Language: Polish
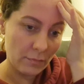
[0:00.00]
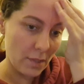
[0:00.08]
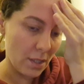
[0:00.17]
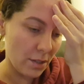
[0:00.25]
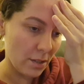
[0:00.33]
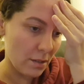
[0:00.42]

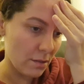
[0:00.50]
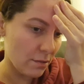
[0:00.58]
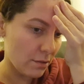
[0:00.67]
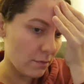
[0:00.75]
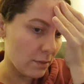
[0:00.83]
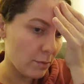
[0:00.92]
Jeżeli
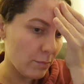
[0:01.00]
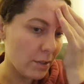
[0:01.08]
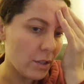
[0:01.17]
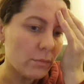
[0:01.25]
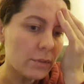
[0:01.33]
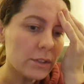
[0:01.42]
cokolwiek by
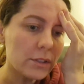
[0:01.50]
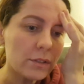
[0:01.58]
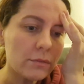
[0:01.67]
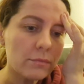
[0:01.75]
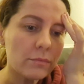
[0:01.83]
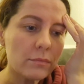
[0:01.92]
miało być.
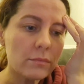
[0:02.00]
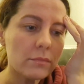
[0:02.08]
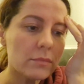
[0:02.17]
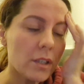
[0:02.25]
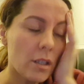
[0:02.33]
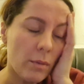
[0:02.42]

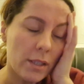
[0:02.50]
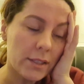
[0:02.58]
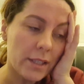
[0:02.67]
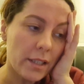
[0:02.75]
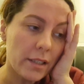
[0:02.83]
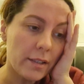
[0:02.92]
No
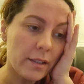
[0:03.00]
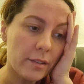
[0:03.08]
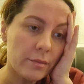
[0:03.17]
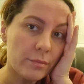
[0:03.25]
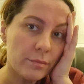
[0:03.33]
masakra.